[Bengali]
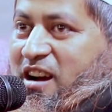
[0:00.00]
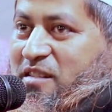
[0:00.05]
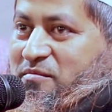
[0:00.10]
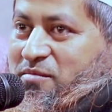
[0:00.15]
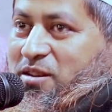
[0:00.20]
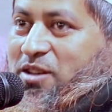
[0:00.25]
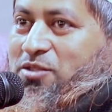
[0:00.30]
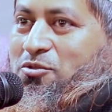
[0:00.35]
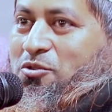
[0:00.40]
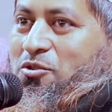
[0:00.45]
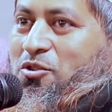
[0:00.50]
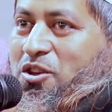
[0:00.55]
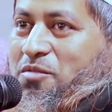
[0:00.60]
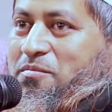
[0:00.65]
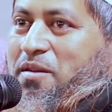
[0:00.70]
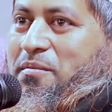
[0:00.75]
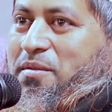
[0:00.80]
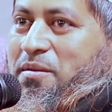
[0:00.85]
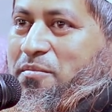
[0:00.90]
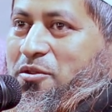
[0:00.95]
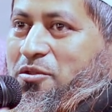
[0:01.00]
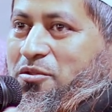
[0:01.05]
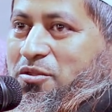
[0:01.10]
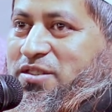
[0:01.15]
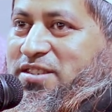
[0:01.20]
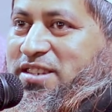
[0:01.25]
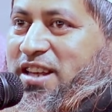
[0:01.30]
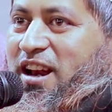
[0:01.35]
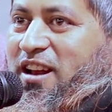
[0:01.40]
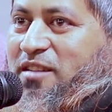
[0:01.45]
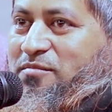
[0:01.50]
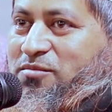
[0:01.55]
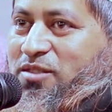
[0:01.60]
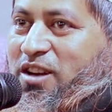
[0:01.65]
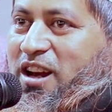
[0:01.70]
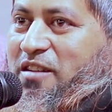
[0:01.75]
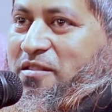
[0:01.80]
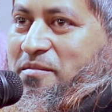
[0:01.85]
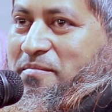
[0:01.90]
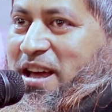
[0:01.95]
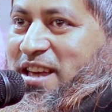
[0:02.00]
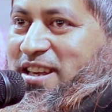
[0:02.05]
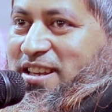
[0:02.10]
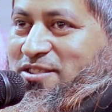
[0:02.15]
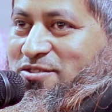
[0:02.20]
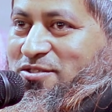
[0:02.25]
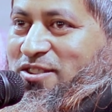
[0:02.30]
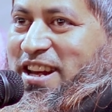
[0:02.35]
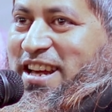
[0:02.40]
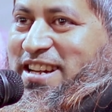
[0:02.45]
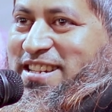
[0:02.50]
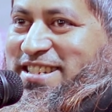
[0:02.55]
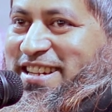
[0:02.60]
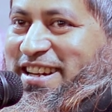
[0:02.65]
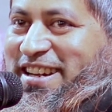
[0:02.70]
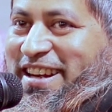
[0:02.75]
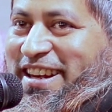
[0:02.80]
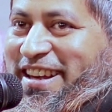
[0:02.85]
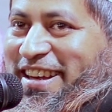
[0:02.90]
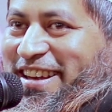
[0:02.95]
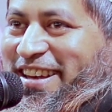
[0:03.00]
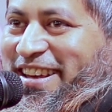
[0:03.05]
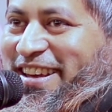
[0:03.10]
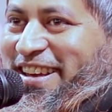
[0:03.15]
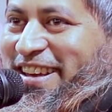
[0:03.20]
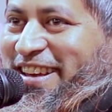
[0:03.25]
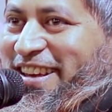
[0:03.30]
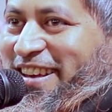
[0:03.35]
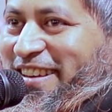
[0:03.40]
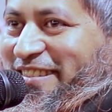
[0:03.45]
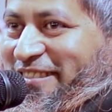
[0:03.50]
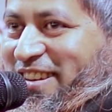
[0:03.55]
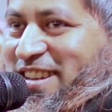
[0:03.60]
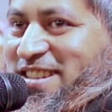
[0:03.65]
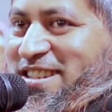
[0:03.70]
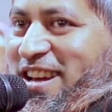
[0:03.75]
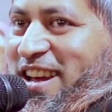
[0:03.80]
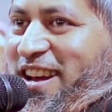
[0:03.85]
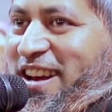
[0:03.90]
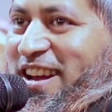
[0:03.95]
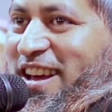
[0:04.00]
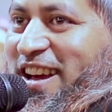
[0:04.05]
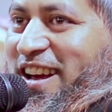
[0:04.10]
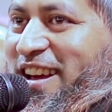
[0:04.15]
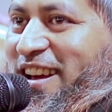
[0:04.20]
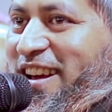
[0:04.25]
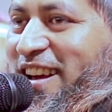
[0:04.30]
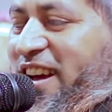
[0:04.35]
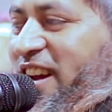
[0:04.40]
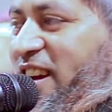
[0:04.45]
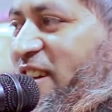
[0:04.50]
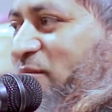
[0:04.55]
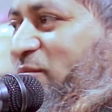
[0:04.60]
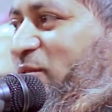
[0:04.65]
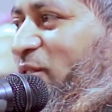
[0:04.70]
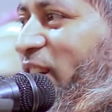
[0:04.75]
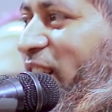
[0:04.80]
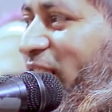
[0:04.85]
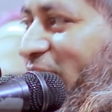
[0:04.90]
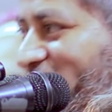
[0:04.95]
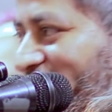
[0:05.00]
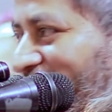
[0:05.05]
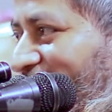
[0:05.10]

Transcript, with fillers: আমরা তো ওইভাবে বড় হয়েছি আলহামদুলিল্লাহ আমার ভাইকে চলে আসছেননি মাশা আল্লাহ আলহামদুলিল্লাহ